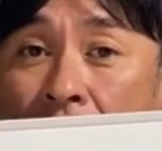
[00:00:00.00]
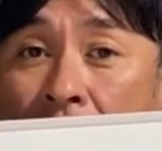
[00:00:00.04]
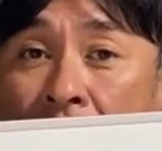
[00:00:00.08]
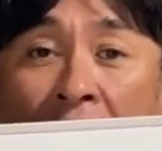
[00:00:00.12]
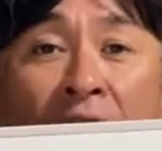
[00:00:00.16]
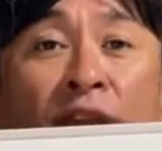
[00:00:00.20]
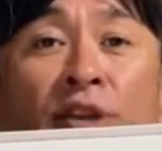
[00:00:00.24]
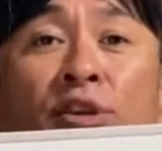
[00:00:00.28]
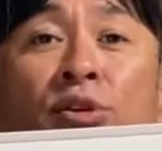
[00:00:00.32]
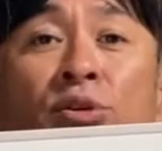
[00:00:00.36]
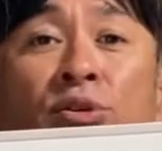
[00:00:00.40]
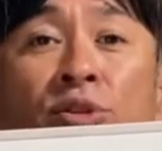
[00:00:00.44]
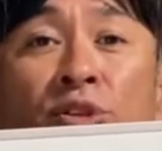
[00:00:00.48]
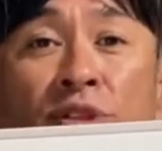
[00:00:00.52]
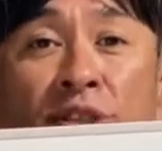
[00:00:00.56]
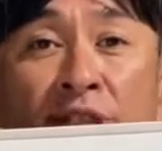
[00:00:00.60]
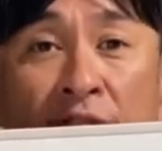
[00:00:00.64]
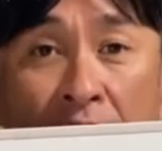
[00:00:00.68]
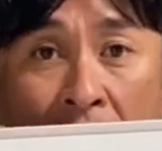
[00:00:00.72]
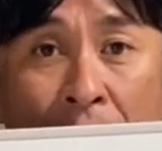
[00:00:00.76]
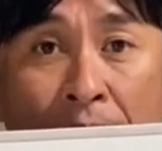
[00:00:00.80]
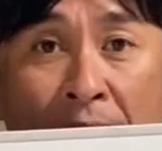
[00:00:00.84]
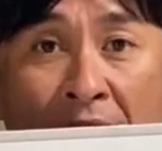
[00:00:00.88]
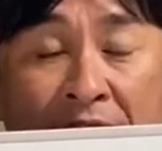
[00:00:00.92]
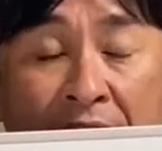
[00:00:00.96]
研究し
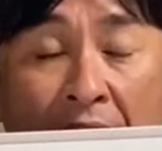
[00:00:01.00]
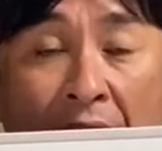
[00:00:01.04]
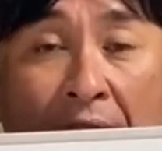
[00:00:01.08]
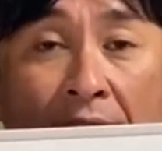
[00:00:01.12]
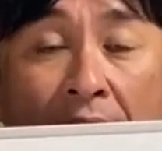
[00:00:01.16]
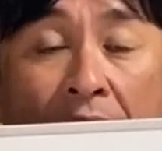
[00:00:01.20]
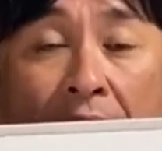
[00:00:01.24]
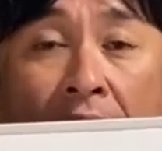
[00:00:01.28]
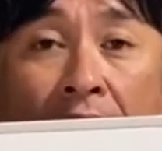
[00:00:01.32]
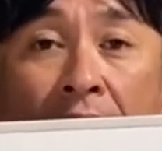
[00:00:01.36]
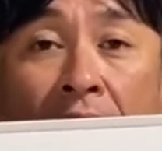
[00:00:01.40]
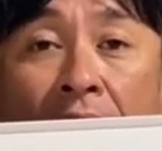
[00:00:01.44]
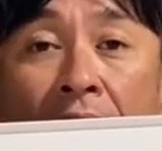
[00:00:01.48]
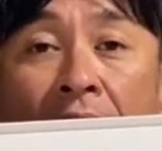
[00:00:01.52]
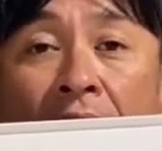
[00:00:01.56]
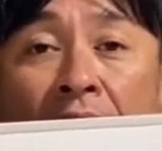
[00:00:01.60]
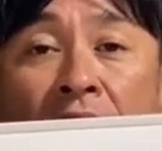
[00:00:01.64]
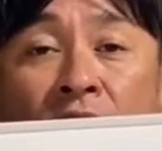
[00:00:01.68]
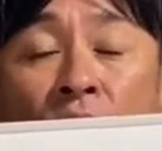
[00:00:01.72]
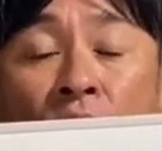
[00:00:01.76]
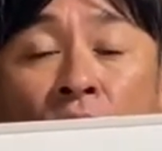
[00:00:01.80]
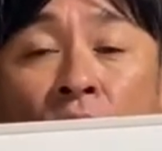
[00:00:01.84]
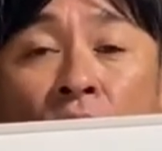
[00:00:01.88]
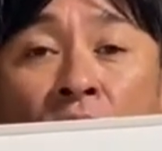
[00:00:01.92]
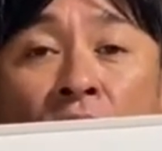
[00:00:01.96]
てきました。えー、
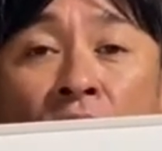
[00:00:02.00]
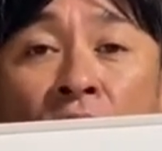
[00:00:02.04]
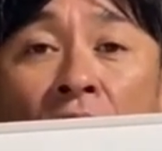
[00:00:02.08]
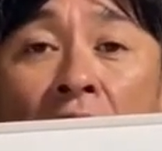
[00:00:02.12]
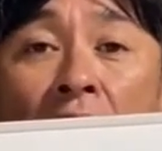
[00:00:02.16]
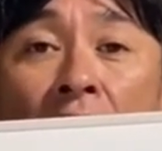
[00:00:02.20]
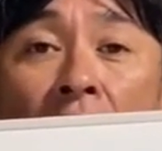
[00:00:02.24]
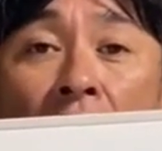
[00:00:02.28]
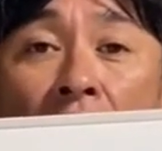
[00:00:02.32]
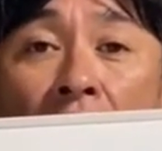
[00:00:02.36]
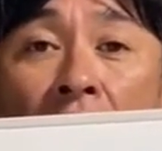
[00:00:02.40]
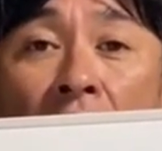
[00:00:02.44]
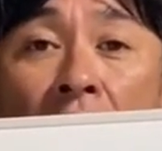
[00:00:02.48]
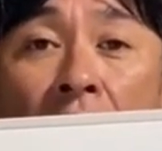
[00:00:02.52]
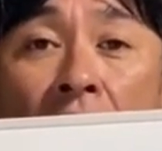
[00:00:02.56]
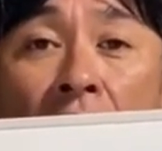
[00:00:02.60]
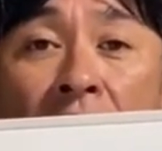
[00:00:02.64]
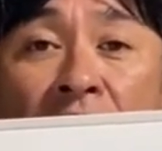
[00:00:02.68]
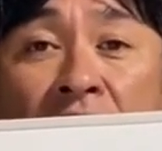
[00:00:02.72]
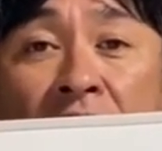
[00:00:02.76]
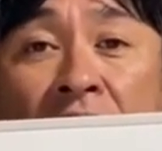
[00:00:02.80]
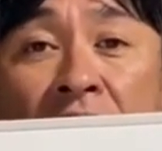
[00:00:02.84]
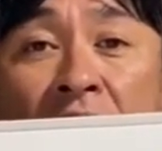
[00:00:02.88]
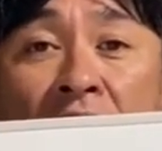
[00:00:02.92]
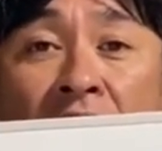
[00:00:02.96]
そこには、
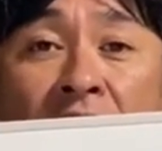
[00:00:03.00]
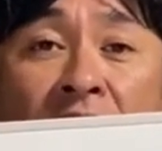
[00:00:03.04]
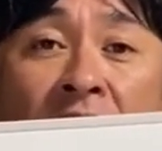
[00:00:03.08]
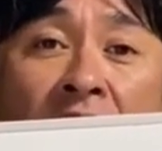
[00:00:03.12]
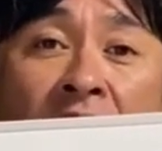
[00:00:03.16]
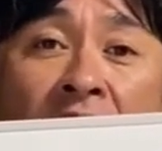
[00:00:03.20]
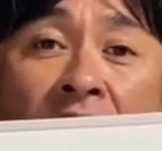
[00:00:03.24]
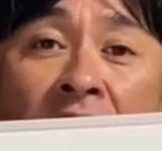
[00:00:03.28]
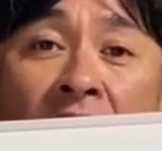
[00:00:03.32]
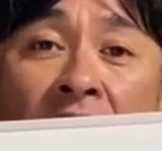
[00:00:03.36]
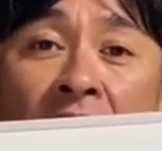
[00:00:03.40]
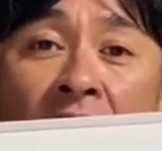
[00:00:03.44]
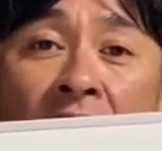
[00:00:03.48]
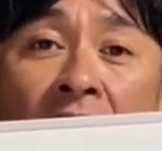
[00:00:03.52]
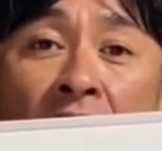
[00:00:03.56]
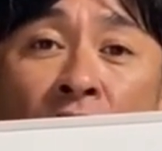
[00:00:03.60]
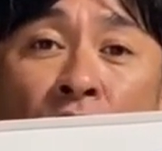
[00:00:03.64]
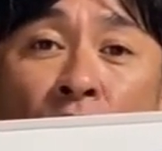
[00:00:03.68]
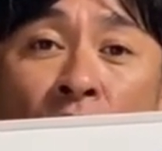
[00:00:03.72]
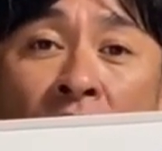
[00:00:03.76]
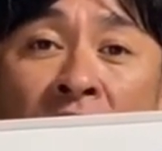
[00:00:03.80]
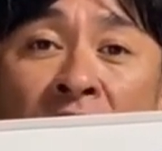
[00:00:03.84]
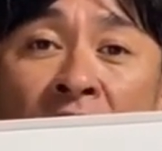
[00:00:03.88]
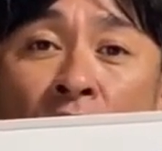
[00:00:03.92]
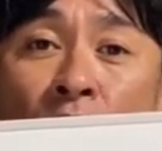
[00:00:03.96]
えー、地に足がつかないだ
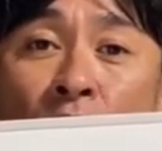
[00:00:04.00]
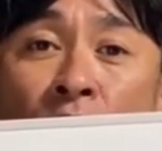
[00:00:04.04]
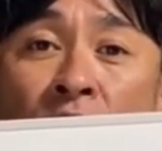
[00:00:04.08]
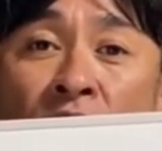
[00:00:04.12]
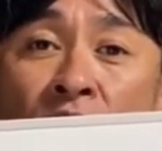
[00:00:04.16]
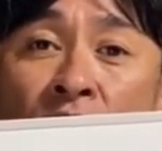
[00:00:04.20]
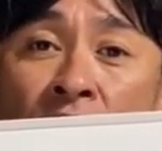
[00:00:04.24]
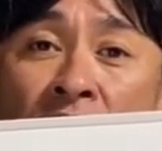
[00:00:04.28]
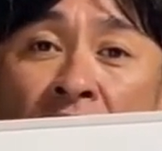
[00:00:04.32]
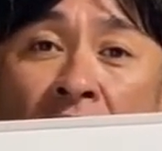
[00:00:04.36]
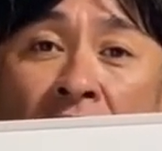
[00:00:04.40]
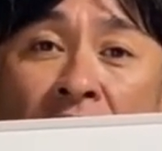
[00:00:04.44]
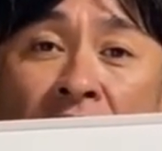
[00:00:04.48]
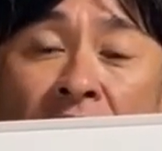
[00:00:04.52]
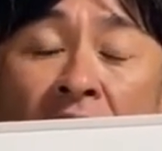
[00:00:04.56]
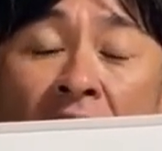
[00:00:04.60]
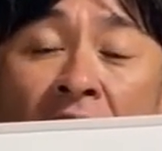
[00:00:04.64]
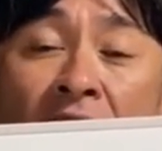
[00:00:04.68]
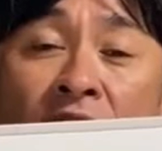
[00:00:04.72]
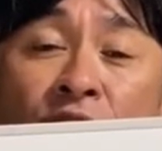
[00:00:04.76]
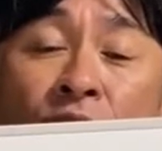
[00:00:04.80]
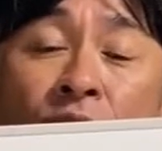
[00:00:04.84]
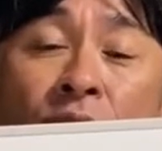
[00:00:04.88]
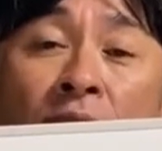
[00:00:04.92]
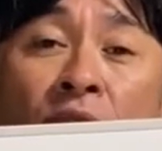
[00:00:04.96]
とか座骨の
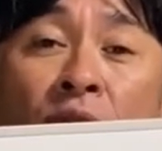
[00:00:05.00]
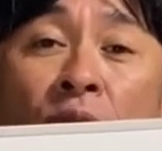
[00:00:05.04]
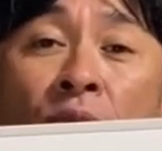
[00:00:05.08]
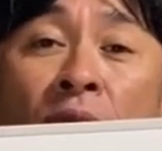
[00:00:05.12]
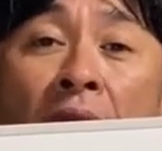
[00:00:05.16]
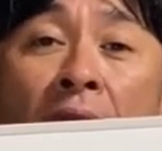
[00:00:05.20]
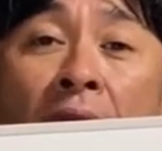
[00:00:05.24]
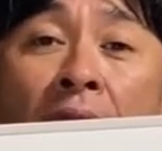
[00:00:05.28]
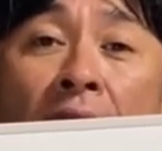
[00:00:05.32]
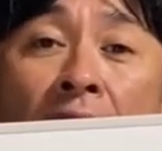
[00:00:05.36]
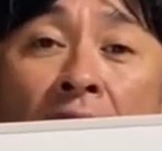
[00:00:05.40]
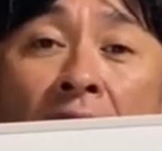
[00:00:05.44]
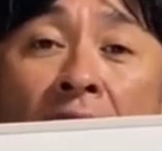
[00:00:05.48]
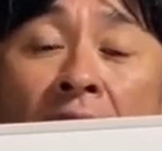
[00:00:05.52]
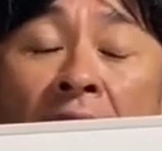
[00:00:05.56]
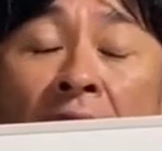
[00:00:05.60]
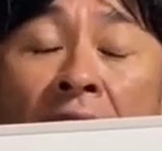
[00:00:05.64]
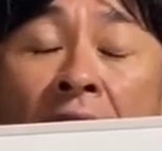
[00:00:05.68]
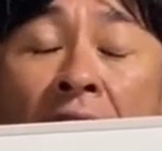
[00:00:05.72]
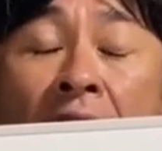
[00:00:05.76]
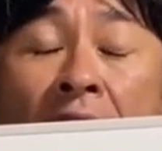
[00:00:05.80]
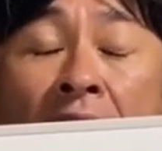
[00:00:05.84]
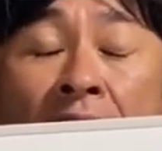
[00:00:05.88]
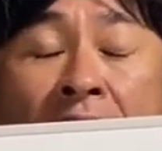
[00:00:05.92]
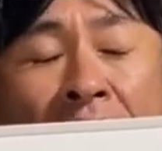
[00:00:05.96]
センサー異常だとか、
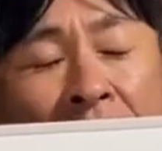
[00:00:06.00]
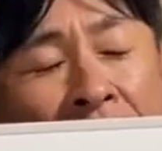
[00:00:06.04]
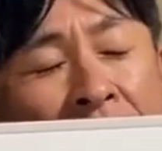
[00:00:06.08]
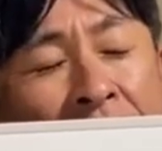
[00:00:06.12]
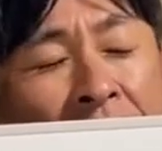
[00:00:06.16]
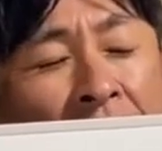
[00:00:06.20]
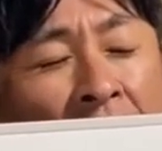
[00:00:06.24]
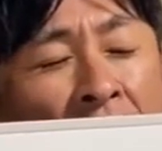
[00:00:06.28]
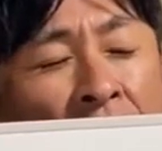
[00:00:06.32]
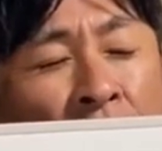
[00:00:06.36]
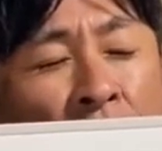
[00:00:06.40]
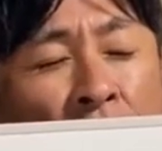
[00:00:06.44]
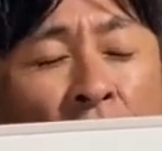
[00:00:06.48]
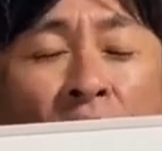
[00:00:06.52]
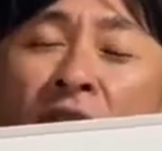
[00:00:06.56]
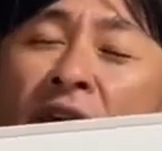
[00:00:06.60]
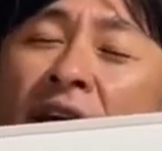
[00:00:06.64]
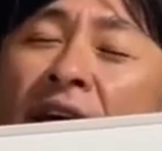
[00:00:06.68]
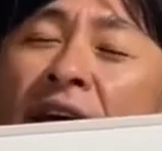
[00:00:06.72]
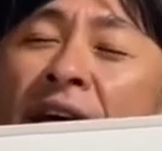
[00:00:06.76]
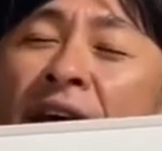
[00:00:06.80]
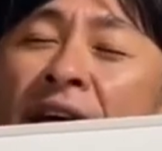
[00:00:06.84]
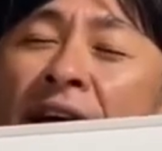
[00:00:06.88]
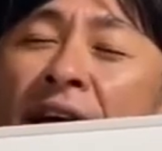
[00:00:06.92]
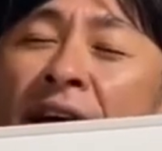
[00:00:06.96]
えー、人体の、
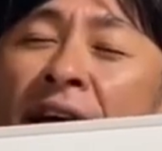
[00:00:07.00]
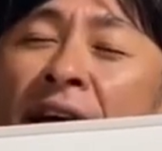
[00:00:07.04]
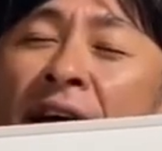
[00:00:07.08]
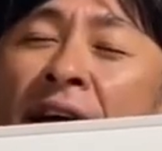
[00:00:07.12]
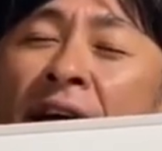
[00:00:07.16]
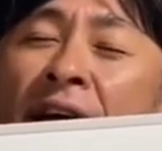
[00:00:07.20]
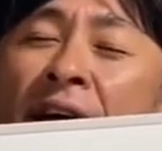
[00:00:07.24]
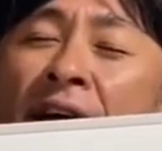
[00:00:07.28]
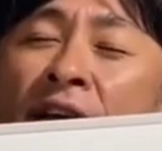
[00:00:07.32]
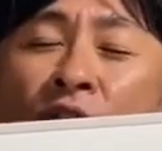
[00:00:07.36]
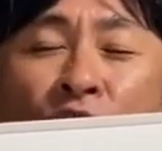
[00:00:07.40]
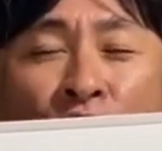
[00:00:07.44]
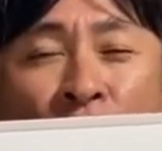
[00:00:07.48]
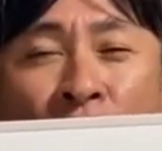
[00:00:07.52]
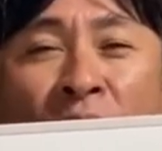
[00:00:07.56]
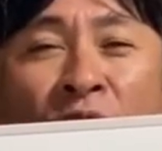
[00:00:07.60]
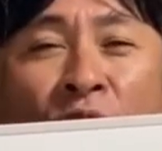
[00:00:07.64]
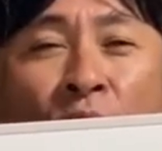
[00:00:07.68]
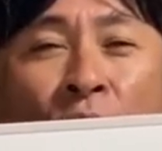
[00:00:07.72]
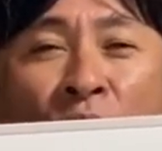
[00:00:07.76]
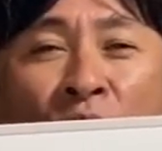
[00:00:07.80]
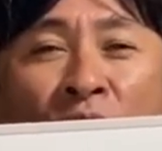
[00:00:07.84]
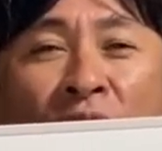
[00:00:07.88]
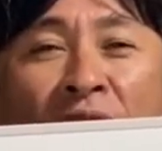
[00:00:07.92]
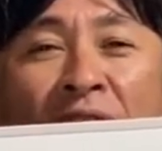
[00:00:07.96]
えー、緩み
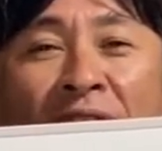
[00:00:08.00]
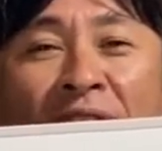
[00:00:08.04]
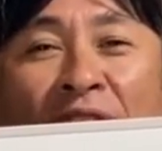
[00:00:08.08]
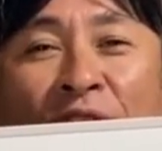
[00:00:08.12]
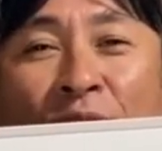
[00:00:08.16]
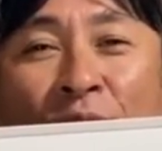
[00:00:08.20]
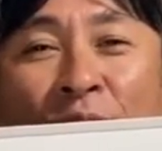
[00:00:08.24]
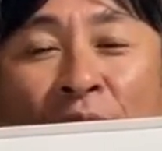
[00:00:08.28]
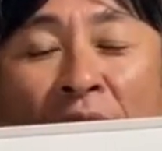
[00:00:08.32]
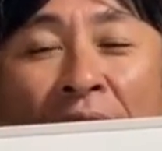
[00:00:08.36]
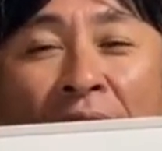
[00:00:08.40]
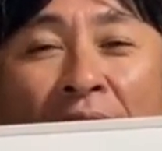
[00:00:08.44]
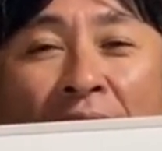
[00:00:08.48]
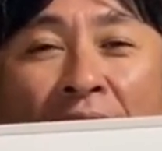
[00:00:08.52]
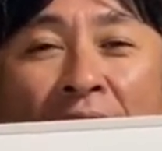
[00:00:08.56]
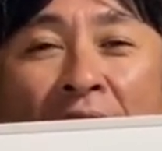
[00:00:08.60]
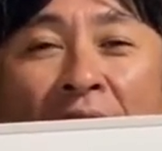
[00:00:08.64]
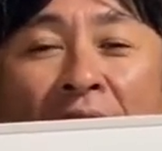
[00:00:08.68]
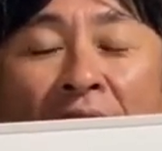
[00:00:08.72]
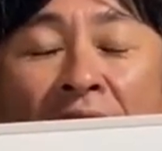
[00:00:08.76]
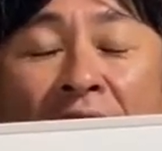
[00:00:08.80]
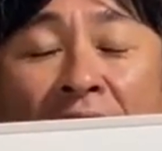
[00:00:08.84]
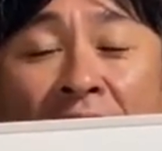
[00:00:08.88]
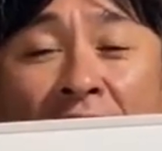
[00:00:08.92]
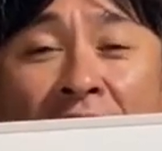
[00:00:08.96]
の問題だとか、
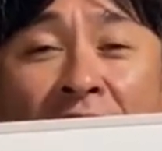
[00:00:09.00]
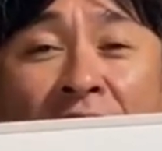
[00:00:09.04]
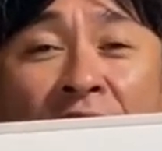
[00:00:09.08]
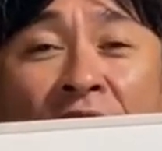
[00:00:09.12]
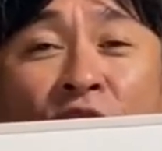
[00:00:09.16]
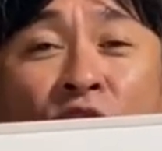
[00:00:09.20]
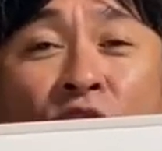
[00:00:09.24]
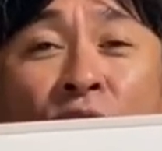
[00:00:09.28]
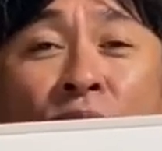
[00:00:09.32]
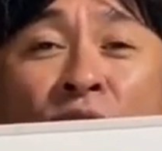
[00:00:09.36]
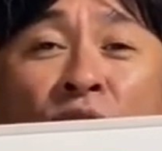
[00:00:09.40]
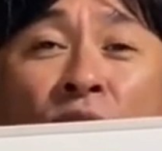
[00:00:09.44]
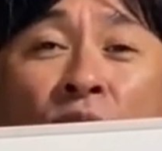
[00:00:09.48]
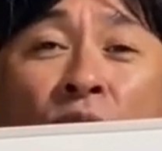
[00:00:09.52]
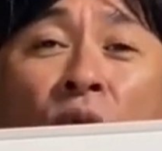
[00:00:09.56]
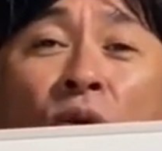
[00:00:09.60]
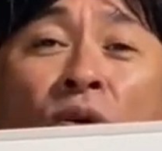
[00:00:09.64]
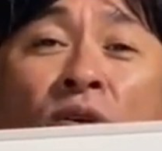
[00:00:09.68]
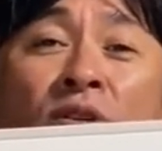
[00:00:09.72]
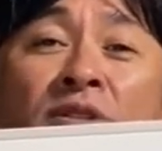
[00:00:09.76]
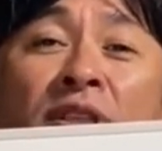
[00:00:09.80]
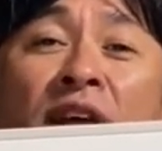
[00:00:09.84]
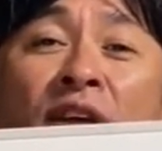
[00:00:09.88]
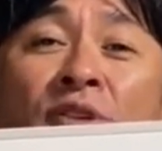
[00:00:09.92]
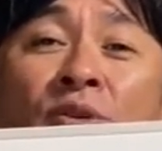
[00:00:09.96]
えー、肘手首の
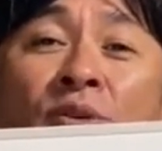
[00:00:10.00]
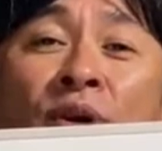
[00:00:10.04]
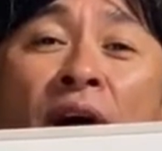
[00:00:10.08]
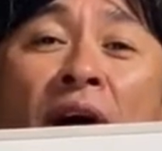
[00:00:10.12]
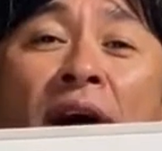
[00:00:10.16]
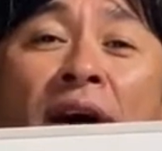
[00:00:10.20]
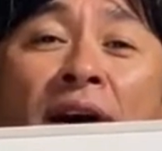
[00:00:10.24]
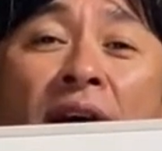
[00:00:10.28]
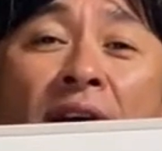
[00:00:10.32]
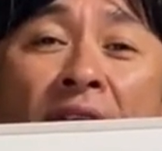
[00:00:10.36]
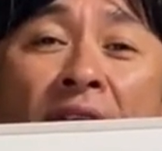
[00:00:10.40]
ロックだとか、